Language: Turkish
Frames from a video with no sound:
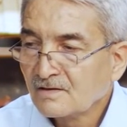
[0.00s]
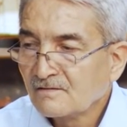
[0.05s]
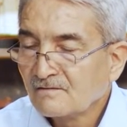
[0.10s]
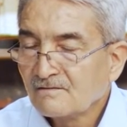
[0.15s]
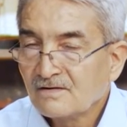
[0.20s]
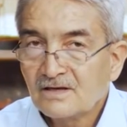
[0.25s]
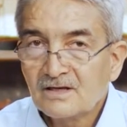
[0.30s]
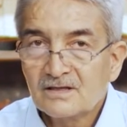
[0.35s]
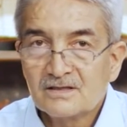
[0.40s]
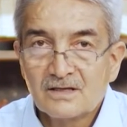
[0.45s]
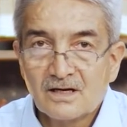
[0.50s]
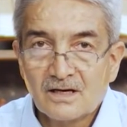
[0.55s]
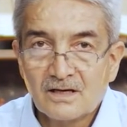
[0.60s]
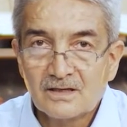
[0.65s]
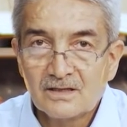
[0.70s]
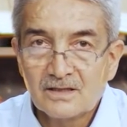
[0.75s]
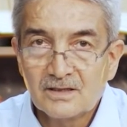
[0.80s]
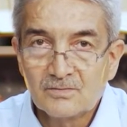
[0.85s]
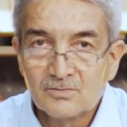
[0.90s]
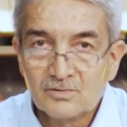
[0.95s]
Ve
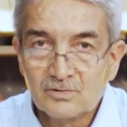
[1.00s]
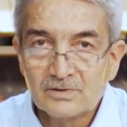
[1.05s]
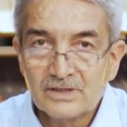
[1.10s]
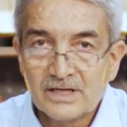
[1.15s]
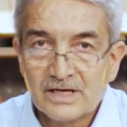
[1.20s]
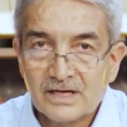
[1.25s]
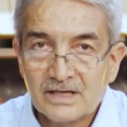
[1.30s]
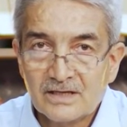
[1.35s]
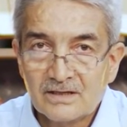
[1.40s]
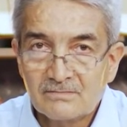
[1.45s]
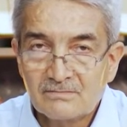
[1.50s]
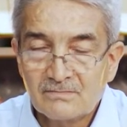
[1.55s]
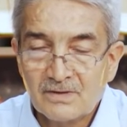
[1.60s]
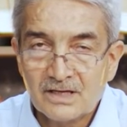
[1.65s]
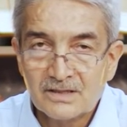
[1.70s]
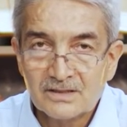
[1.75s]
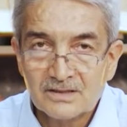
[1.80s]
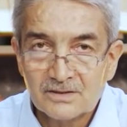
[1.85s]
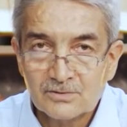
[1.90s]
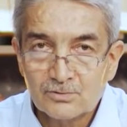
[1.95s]
yetallemune
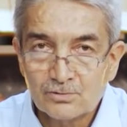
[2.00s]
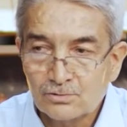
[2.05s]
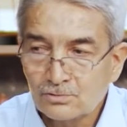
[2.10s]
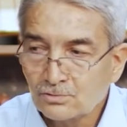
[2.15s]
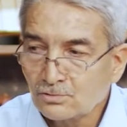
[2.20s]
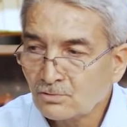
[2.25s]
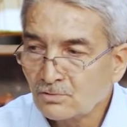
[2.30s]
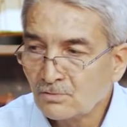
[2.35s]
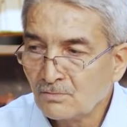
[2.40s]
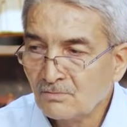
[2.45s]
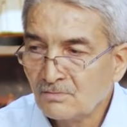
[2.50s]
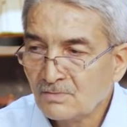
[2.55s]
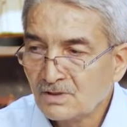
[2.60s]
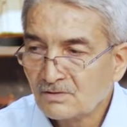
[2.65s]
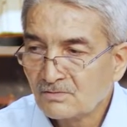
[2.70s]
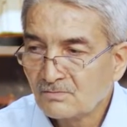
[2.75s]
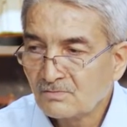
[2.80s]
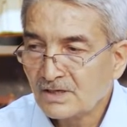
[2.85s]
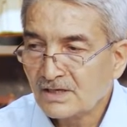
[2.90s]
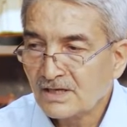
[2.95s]
ma yedurruhum
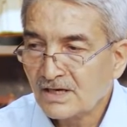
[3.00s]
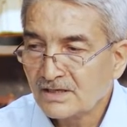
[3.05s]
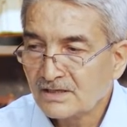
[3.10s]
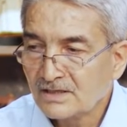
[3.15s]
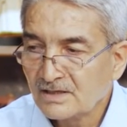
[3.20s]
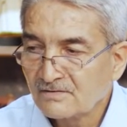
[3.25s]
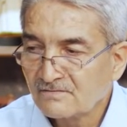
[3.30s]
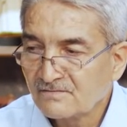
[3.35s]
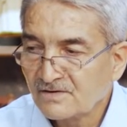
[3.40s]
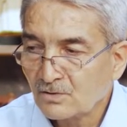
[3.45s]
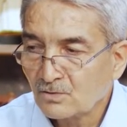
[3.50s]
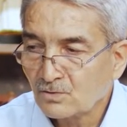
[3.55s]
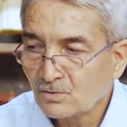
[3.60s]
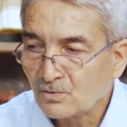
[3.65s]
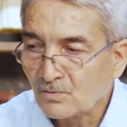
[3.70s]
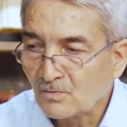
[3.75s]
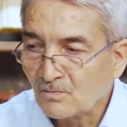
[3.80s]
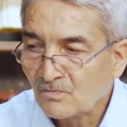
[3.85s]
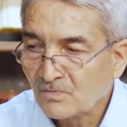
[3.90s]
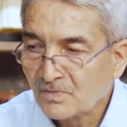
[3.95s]
ve la
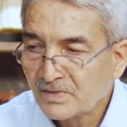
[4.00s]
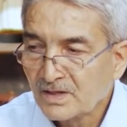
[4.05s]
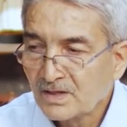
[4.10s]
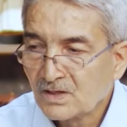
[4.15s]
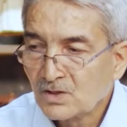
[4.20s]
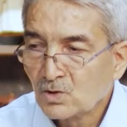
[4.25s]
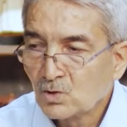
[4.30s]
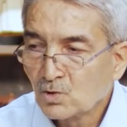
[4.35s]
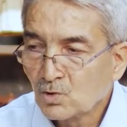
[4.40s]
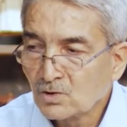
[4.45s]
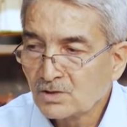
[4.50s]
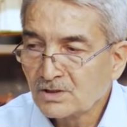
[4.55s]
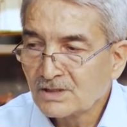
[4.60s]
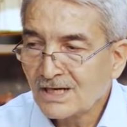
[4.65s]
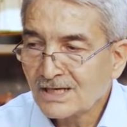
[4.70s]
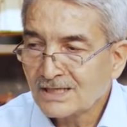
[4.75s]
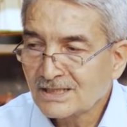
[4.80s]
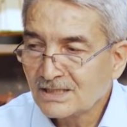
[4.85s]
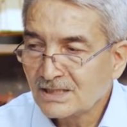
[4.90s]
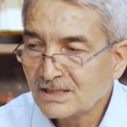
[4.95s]
yenfauhum.
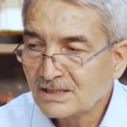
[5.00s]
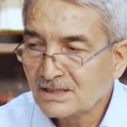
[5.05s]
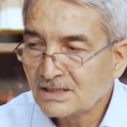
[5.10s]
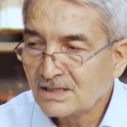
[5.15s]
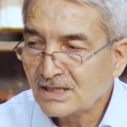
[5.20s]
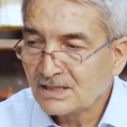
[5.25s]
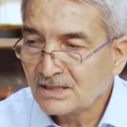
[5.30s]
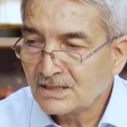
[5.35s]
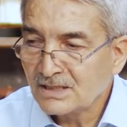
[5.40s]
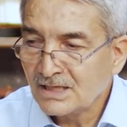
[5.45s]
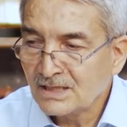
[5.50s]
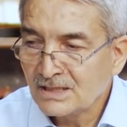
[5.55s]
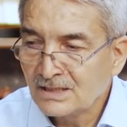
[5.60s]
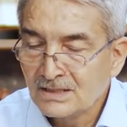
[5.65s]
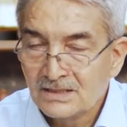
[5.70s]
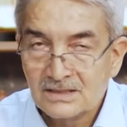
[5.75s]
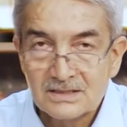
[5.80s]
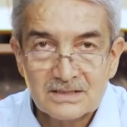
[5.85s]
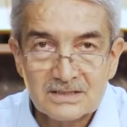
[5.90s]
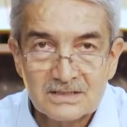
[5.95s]
Onlar kendilerine
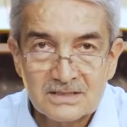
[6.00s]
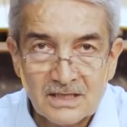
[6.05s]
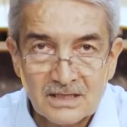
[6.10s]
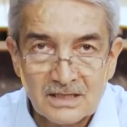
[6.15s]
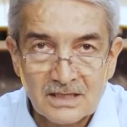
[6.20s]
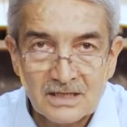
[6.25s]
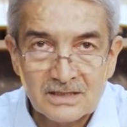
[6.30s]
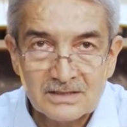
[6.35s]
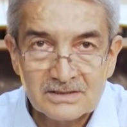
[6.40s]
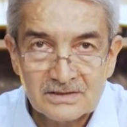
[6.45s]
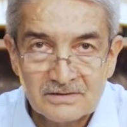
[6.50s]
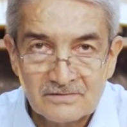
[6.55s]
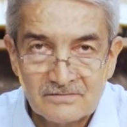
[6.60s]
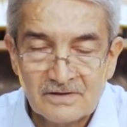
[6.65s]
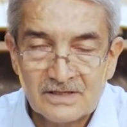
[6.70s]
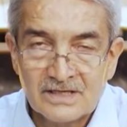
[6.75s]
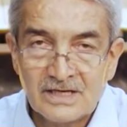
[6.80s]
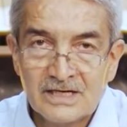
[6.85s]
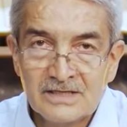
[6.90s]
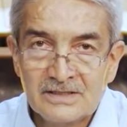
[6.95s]
zarar
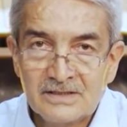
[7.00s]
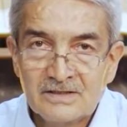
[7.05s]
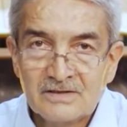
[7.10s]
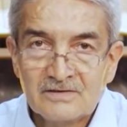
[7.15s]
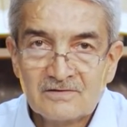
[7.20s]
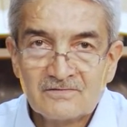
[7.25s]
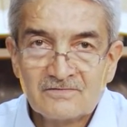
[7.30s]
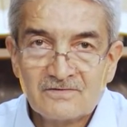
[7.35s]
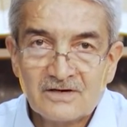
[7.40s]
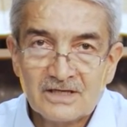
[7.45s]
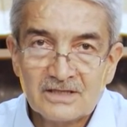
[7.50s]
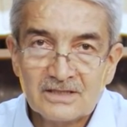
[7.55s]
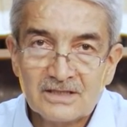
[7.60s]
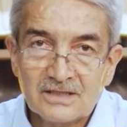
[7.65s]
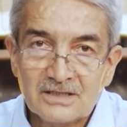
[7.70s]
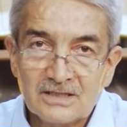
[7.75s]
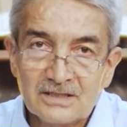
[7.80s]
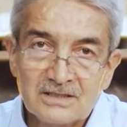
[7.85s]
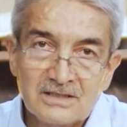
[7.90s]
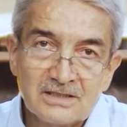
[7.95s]
veren, fayda
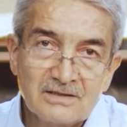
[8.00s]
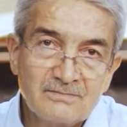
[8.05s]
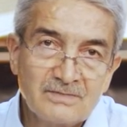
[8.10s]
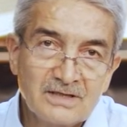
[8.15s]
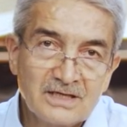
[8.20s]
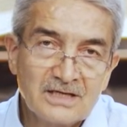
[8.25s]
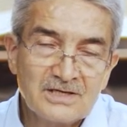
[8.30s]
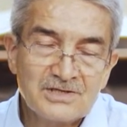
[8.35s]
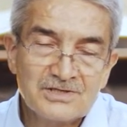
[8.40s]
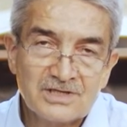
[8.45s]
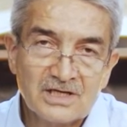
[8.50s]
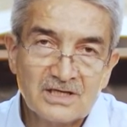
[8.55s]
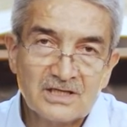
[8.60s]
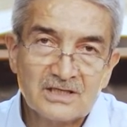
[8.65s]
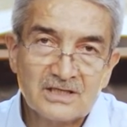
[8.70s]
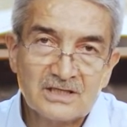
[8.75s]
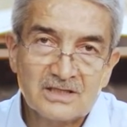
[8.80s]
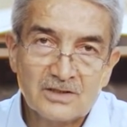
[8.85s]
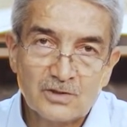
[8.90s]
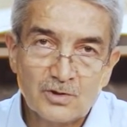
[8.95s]
getirmeyen
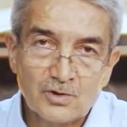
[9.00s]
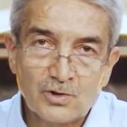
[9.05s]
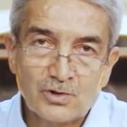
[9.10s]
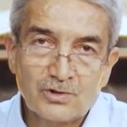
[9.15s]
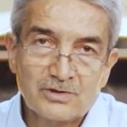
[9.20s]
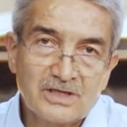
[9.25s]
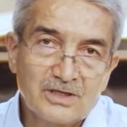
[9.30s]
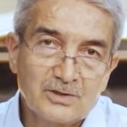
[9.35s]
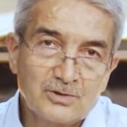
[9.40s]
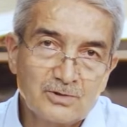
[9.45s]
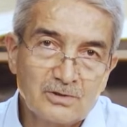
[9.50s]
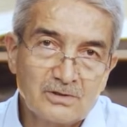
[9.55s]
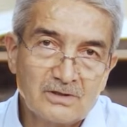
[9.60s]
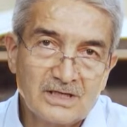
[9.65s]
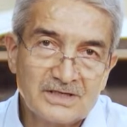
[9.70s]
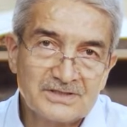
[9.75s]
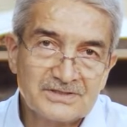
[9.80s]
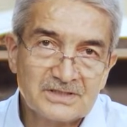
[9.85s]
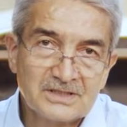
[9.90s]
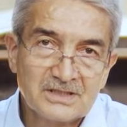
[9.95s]
şeyi
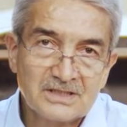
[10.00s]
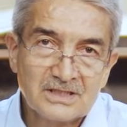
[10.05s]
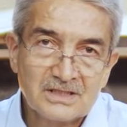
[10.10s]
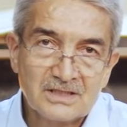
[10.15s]
öğreniyorlar.